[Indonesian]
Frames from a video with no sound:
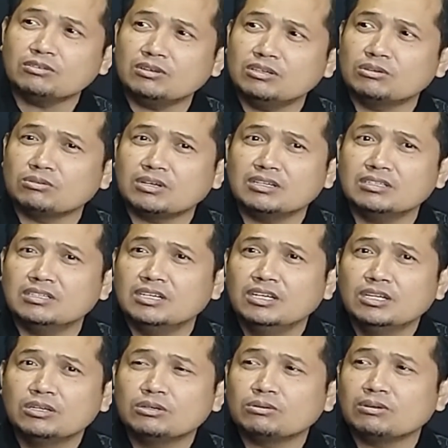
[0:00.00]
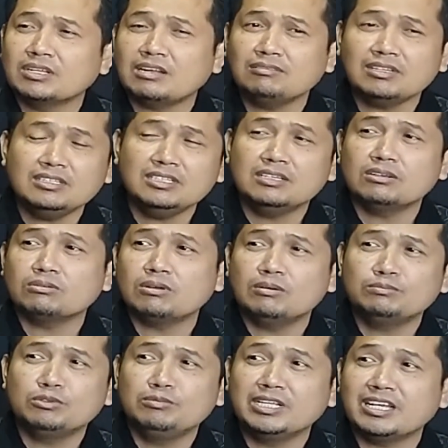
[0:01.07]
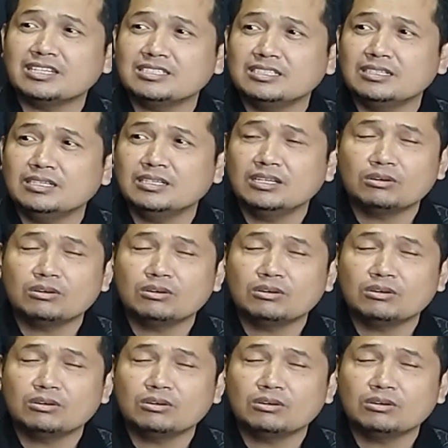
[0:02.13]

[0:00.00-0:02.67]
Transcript: ruang-ruang ruang kan tadi ruang publikasi,